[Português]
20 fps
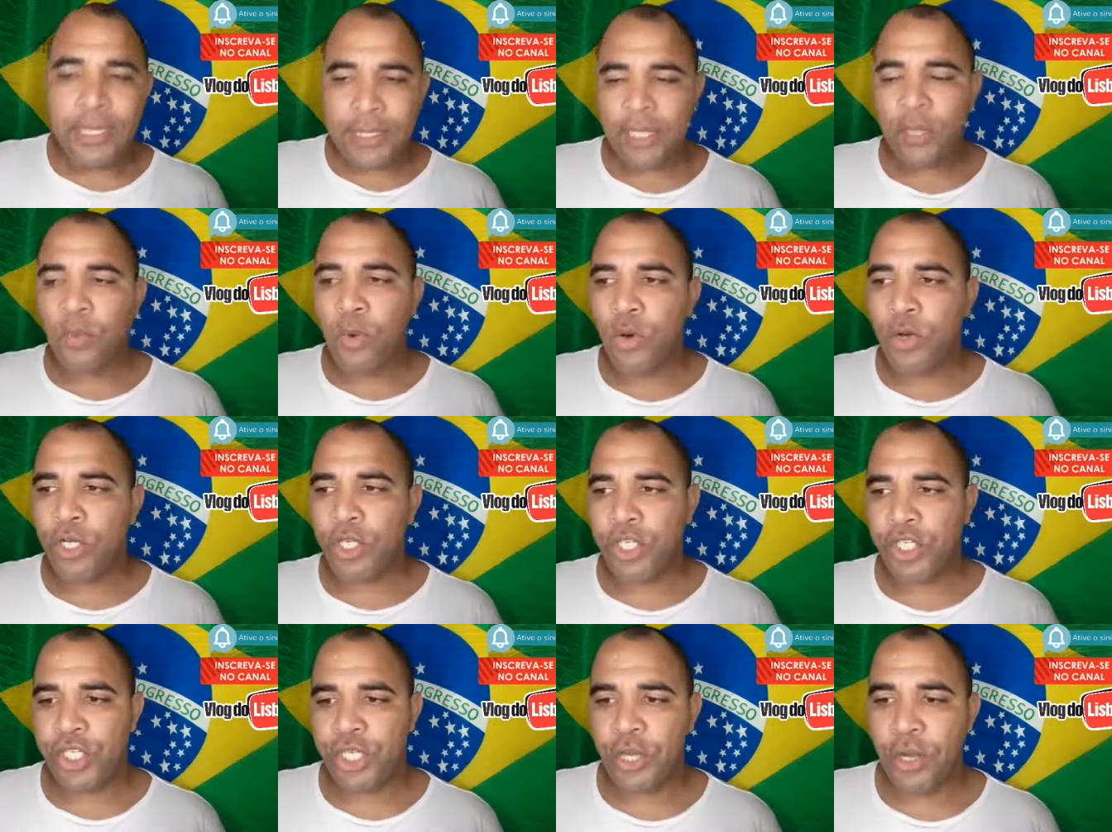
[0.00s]
Então
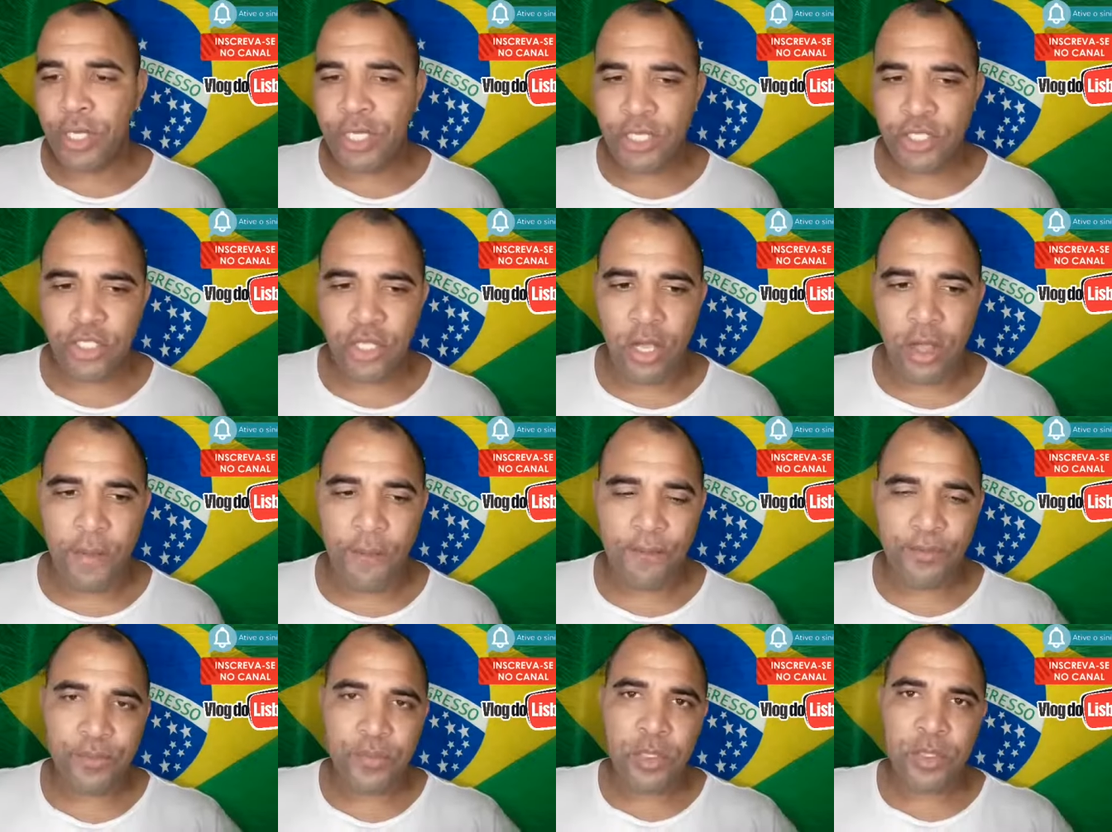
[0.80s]
hoje, olha
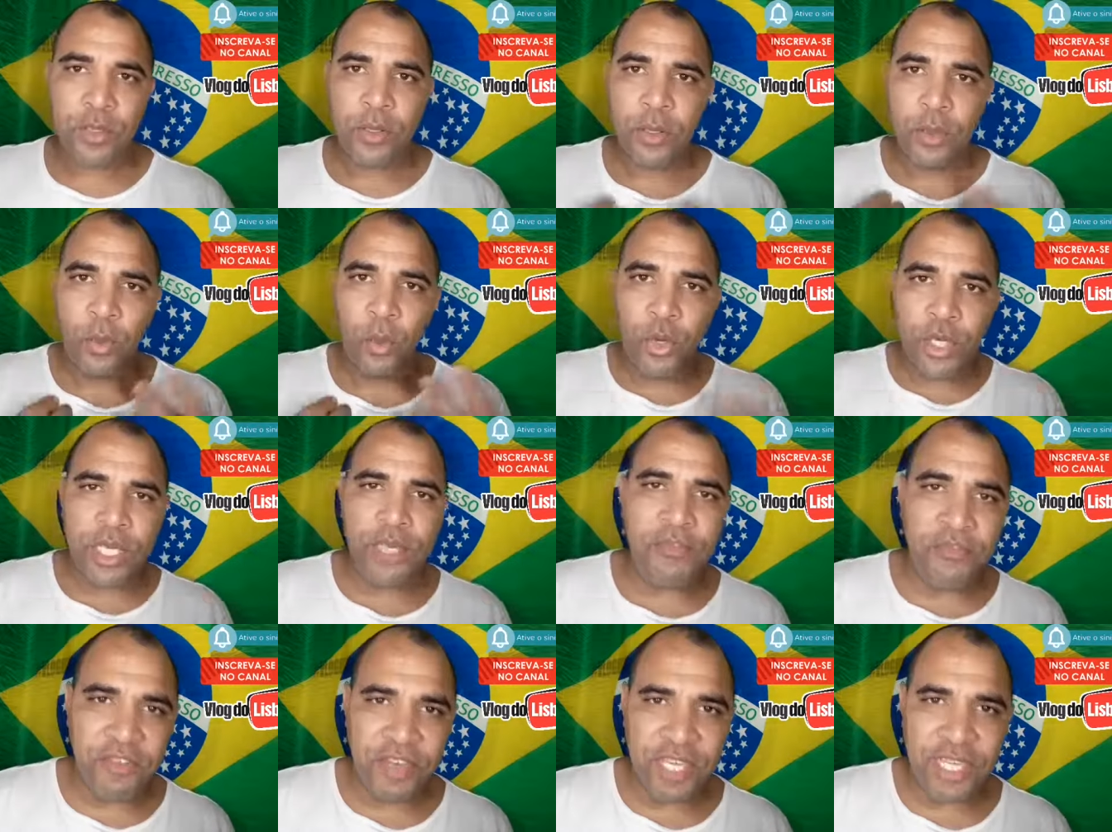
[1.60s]
só, o
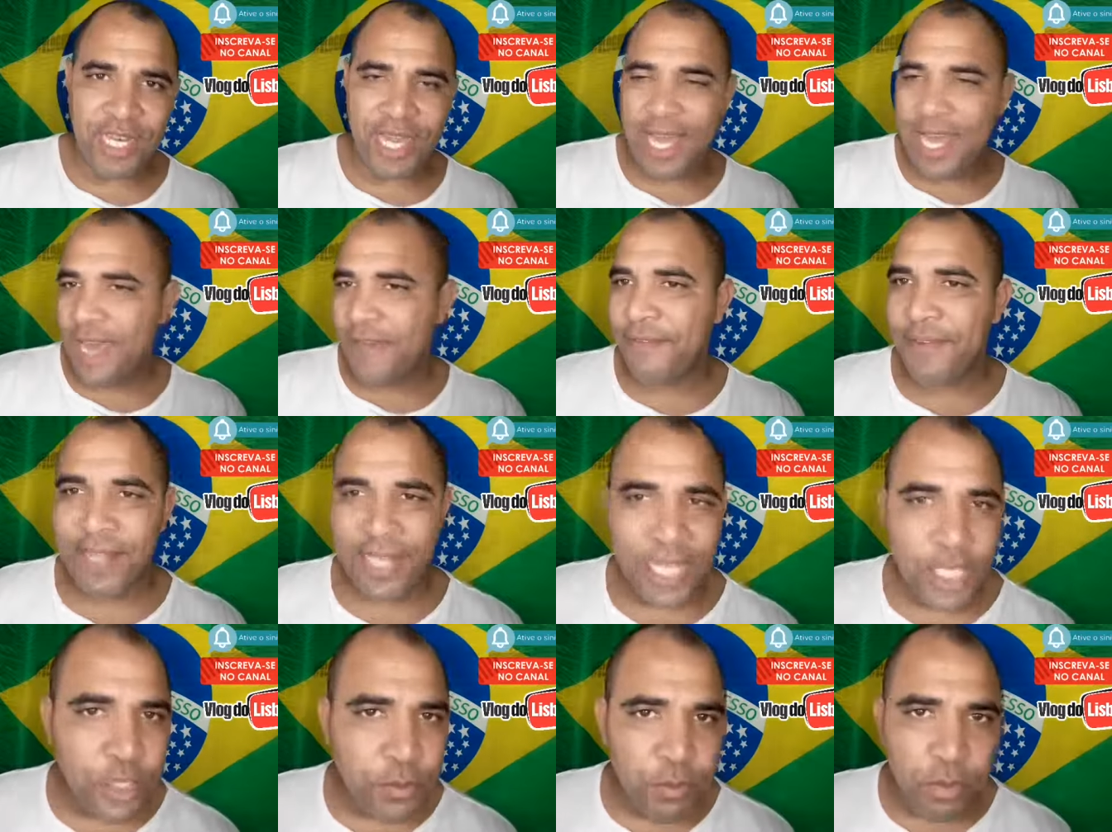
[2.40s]
que vira é
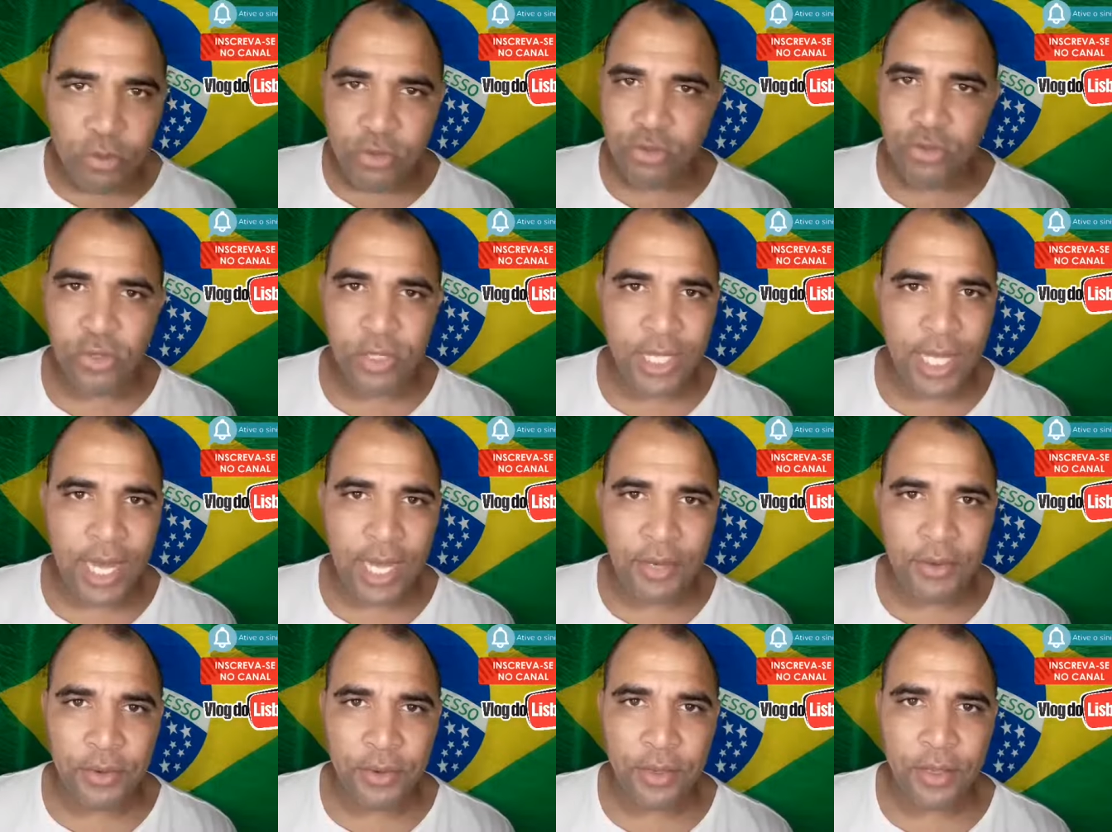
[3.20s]
falar de
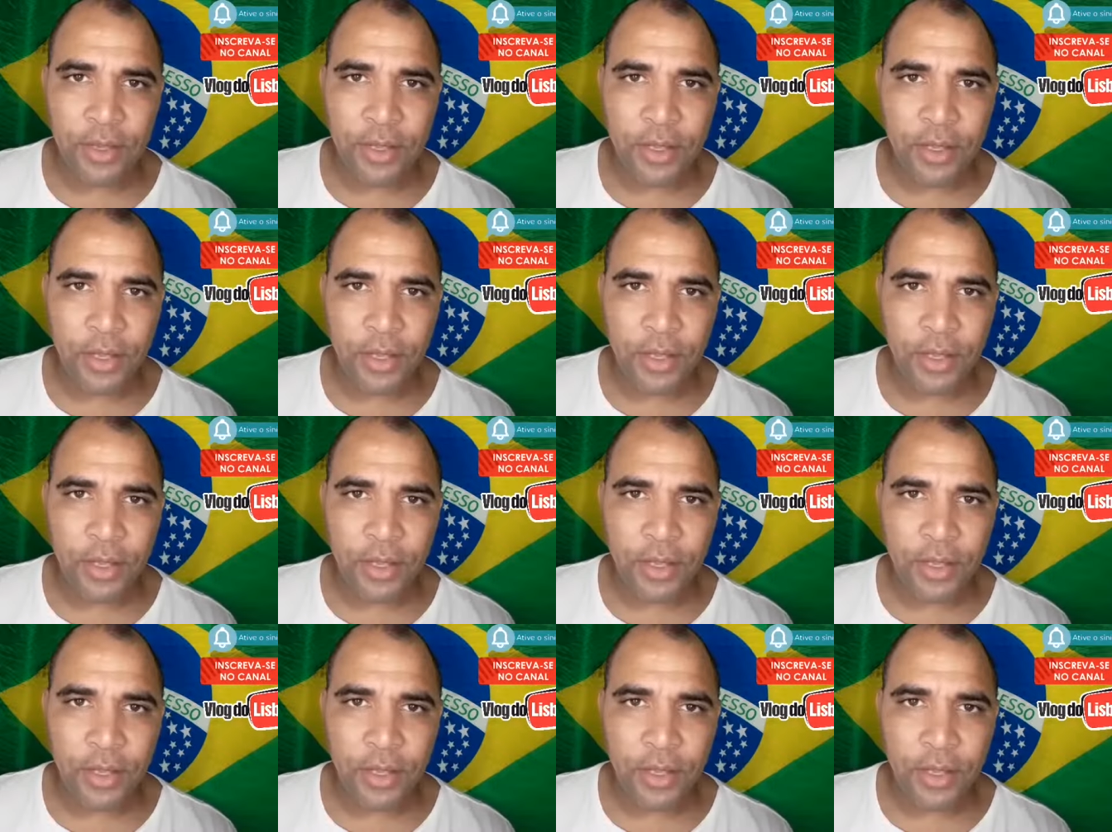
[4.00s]
Bolsonaro.